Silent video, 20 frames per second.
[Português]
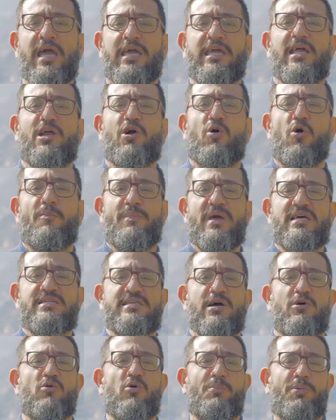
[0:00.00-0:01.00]
que ele
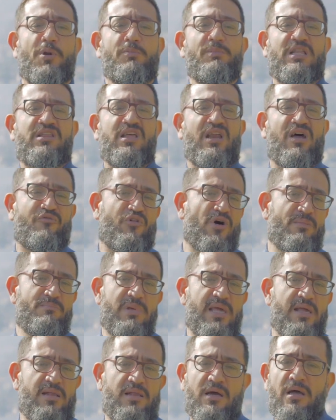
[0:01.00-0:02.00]
começa a comprometer a
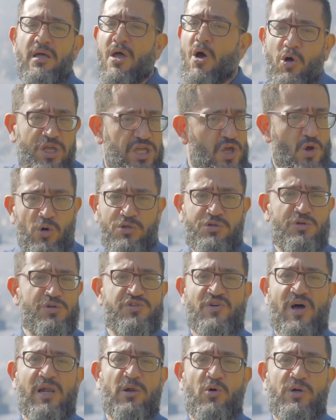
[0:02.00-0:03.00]
família e outros
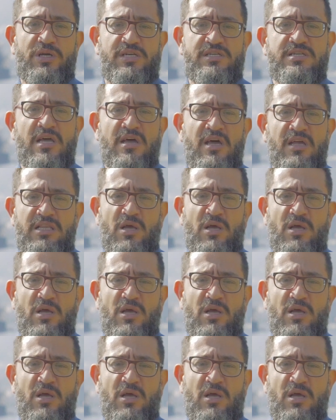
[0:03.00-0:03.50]
valores.